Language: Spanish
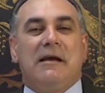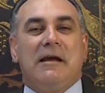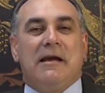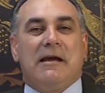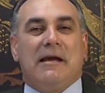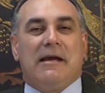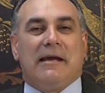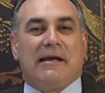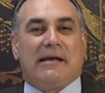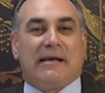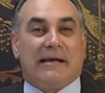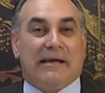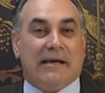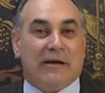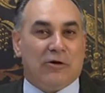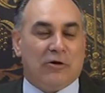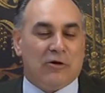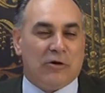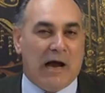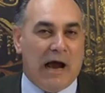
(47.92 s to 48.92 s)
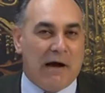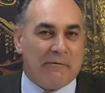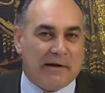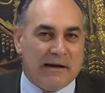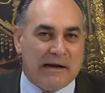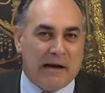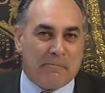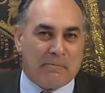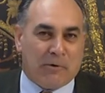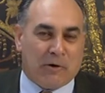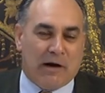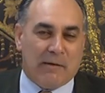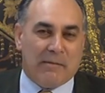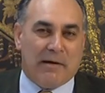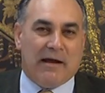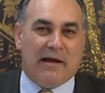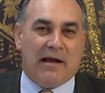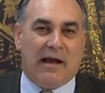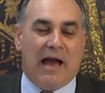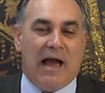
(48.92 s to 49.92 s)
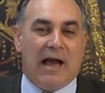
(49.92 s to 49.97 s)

Eh, quiero abrir el programa